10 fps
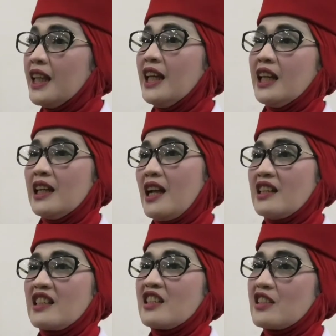Tinggi
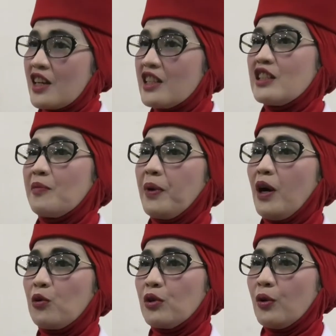rendahnya stres
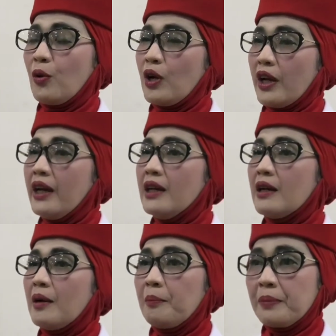dipengaruhi oleh
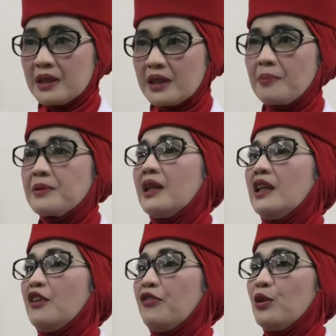persepsi
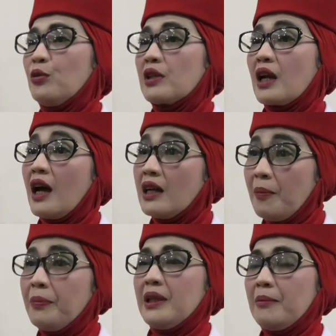individu
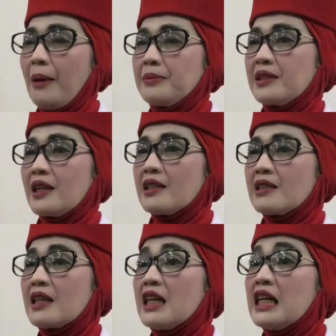terhadap penyebab stres,
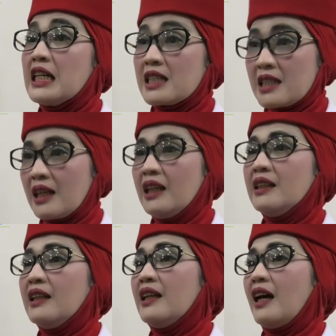
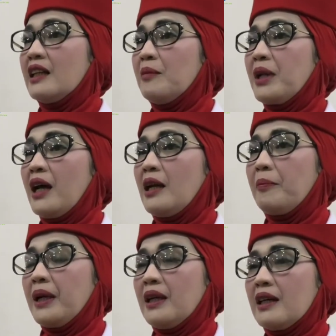sering tidaknya
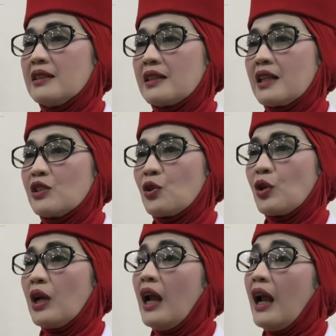berhadapan dengan
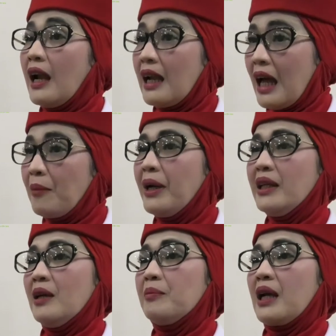stresor,
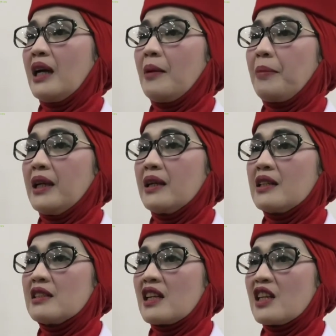lamanya berhadapan
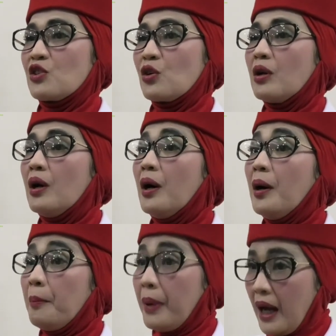dengan stresor,
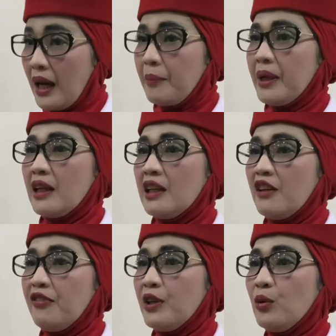pengalaman
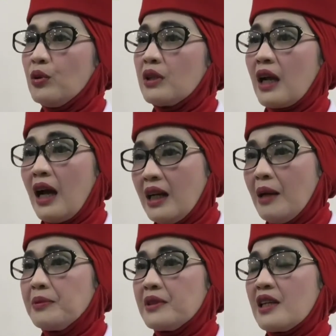individu
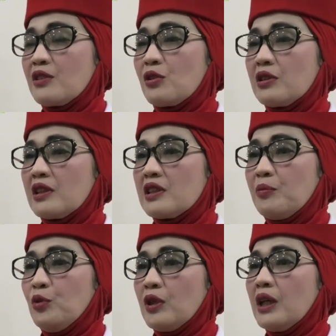terhadap stresor
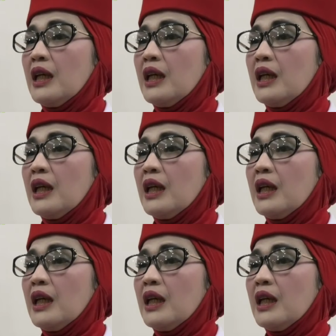tersebut,